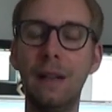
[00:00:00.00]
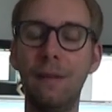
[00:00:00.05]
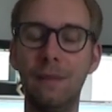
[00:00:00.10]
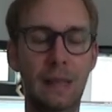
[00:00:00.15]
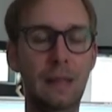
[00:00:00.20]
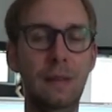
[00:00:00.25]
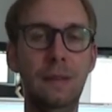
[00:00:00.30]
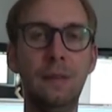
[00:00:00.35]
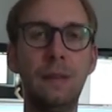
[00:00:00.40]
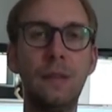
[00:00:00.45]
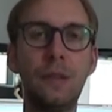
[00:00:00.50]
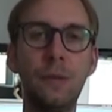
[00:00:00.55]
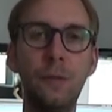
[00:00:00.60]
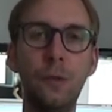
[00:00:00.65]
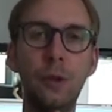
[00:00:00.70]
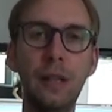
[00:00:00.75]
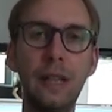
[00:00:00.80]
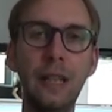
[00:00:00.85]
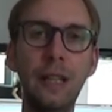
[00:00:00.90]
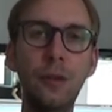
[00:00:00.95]
Weil
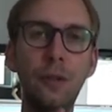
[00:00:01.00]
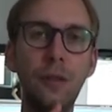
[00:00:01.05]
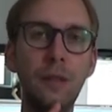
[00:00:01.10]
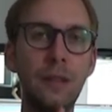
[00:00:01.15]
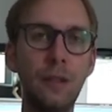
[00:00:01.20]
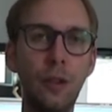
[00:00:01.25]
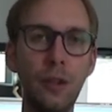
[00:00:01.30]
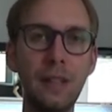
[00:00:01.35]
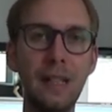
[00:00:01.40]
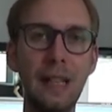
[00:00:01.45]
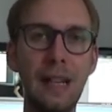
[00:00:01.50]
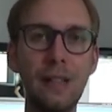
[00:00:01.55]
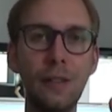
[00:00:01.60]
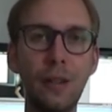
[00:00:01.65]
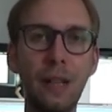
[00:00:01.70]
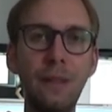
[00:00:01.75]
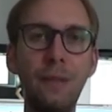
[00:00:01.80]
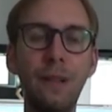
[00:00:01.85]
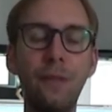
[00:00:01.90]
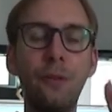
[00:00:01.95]
sowohl Rio, Nossi als
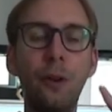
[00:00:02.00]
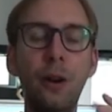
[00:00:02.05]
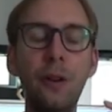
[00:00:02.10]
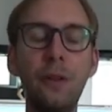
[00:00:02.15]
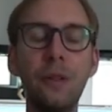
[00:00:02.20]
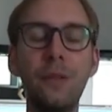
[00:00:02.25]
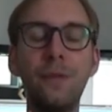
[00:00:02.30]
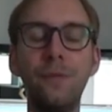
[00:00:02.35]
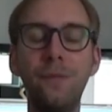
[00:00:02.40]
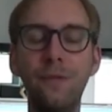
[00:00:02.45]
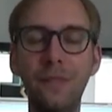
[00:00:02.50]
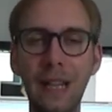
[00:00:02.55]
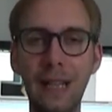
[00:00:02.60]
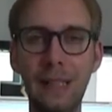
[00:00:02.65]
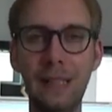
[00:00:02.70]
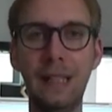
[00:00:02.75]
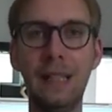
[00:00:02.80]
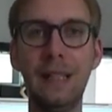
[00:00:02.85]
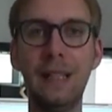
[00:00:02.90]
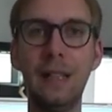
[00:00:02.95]
auch ich, wir freuen uns
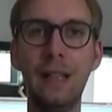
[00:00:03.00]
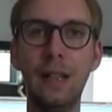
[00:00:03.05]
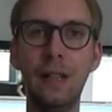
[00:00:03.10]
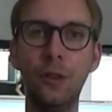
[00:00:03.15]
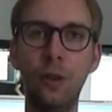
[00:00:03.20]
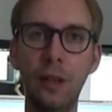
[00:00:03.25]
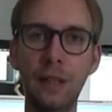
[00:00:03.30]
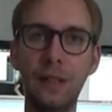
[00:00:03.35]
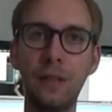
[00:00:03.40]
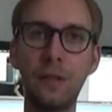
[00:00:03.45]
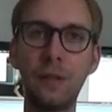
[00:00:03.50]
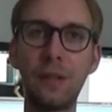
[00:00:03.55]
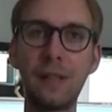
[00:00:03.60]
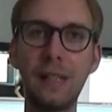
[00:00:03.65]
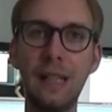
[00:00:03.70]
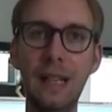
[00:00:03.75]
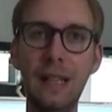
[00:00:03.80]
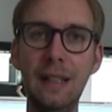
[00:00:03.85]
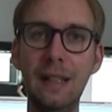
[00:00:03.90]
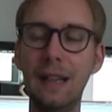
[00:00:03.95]
wirklich, Leute zu
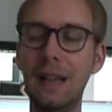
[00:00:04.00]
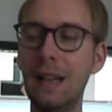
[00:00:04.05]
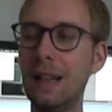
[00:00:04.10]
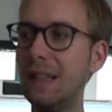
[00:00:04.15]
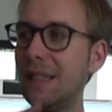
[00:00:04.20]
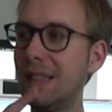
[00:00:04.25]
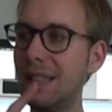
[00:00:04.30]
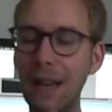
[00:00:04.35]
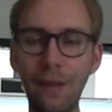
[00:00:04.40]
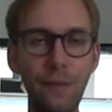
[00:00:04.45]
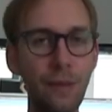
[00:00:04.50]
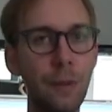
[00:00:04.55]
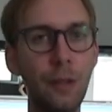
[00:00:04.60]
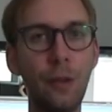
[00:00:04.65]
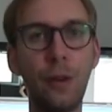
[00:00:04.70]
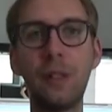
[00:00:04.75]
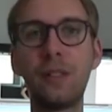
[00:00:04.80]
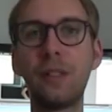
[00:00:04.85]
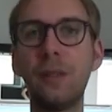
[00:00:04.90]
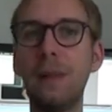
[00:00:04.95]
sehen, ein Selfie
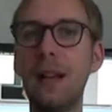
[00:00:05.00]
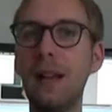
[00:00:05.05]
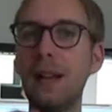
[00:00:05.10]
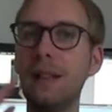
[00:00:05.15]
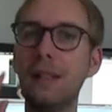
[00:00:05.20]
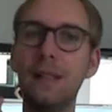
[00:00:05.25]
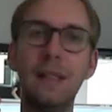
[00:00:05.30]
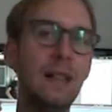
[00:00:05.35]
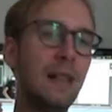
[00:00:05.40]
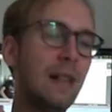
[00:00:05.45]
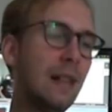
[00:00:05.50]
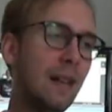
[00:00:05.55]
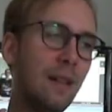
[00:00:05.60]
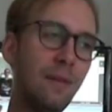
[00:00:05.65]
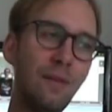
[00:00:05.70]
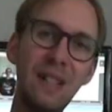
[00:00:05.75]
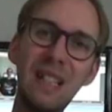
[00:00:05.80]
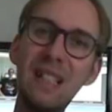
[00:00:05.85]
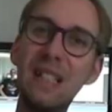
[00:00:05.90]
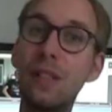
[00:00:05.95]
mit euch zu machen.
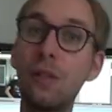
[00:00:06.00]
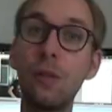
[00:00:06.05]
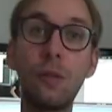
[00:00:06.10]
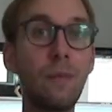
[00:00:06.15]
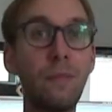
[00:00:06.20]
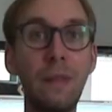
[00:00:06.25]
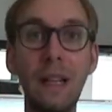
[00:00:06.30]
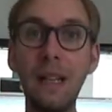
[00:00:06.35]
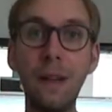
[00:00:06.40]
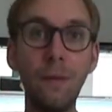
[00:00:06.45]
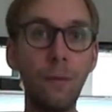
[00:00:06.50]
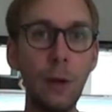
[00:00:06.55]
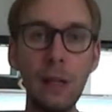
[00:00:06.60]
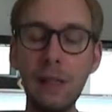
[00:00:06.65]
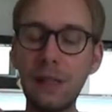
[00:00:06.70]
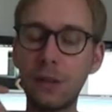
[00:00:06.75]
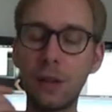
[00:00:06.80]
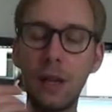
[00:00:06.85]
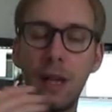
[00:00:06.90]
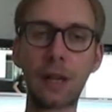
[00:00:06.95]
Äh, wenn ihr
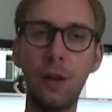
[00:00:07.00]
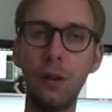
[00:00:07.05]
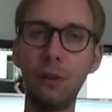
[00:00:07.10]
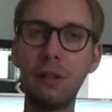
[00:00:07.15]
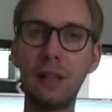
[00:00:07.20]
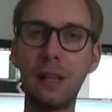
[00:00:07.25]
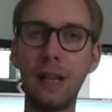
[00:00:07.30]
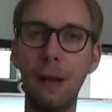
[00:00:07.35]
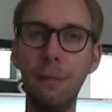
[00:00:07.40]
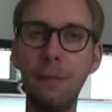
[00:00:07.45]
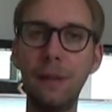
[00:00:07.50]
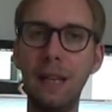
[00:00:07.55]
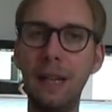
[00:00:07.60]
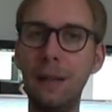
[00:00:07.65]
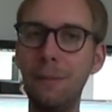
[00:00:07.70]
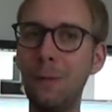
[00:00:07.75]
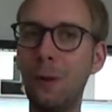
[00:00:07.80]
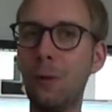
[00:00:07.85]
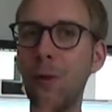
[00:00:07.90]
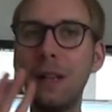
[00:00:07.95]
wollt, sogar ein Autogramm
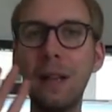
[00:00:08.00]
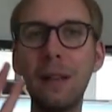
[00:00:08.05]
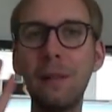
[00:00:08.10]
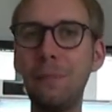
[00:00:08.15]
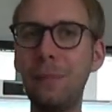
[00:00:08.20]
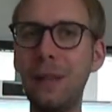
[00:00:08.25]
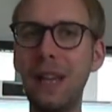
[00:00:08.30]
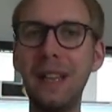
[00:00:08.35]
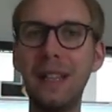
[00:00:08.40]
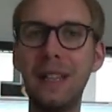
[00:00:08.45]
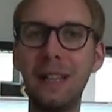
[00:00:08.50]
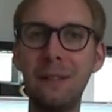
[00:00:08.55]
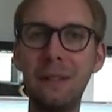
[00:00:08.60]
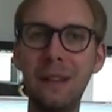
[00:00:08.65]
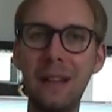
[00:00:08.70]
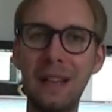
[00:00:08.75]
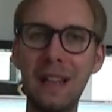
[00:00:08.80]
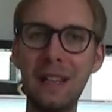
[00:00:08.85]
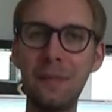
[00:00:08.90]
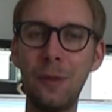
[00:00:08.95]
geben oder ein Bierchen,
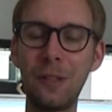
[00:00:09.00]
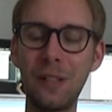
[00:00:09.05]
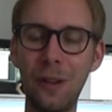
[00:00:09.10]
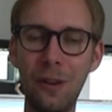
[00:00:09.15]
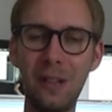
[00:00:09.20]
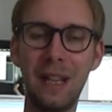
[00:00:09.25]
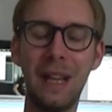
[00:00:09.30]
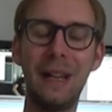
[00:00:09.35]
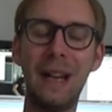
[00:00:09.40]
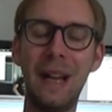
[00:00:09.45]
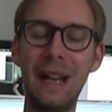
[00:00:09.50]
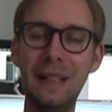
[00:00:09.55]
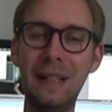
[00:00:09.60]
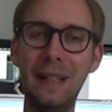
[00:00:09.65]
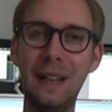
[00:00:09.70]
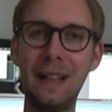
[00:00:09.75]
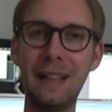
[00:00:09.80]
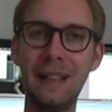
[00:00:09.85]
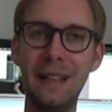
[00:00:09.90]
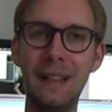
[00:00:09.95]
äh, lassen wir uns auch gern
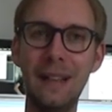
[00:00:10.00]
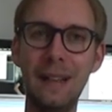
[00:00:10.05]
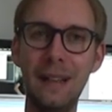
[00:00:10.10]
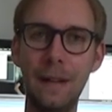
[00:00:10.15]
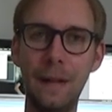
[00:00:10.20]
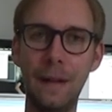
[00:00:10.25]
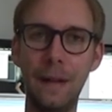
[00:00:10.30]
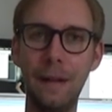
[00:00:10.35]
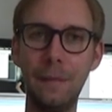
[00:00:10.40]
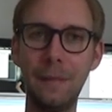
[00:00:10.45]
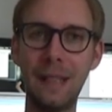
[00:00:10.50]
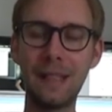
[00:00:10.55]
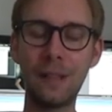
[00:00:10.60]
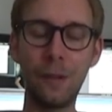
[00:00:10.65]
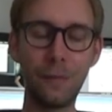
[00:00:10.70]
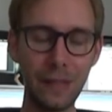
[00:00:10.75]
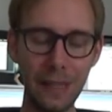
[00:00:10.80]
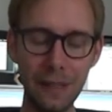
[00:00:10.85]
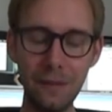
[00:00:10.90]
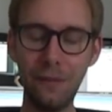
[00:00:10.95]
einladen. Ähm, das ist
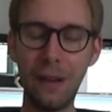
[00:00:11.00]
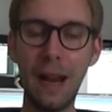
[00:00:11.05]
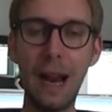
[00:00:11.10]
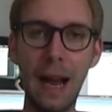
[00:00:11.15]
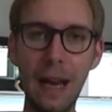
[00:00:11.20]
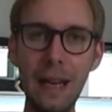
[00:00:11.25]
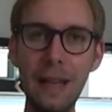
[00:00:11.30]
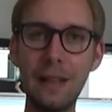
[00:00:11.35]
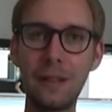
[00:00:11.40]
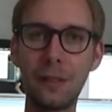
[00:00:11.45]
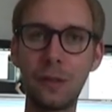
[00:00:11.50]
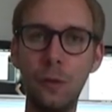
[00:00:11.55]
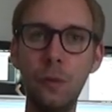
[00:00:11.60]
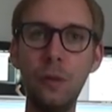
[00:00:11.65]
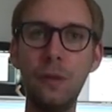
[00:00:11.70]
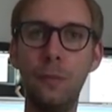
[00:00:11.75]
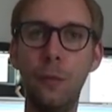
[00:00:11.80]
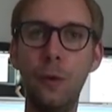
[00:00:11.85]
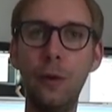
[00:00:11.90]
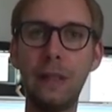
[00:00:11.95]
auf jeden Fall alles
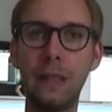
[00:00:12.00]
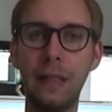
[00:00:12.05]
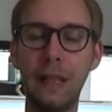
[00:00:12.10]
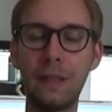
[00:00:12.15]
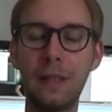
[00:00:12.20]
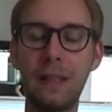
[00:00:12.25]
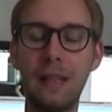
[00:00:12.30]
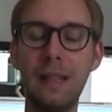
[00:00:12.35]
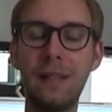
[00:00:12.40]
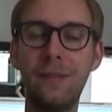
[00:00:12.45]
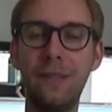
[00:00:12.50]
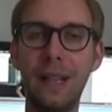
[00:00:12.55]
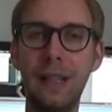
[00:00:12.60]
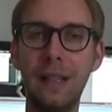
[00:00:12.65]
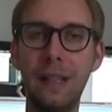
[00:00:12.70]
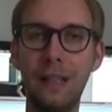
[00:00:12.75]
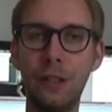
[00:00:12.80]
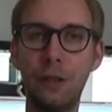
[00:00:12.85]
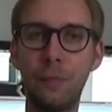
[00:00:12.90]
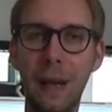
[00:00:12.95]
gut möglich. Also
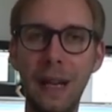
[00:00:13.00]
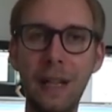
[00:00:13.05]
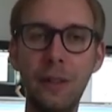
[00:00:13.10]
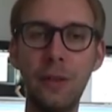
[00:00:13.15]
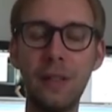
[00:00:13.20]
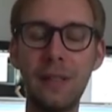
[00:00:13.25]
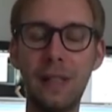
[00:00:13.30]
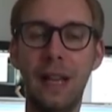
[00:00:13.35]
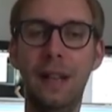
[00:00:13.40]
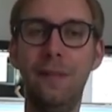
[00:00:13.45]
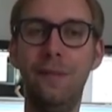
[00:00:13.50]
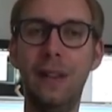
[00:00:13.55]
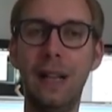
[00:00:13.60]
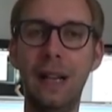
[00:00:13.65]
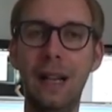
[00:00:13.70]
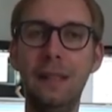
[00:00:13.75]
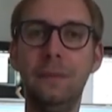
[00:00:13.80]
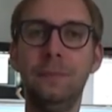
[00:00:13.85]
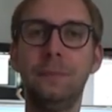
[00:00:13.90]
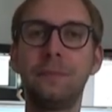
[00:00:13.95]
deswegen sprecht uns da
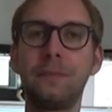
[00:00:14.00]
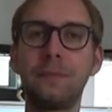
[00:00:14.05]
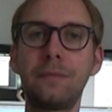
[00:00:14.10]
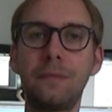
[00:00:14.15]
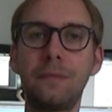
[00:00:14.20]
einfach an.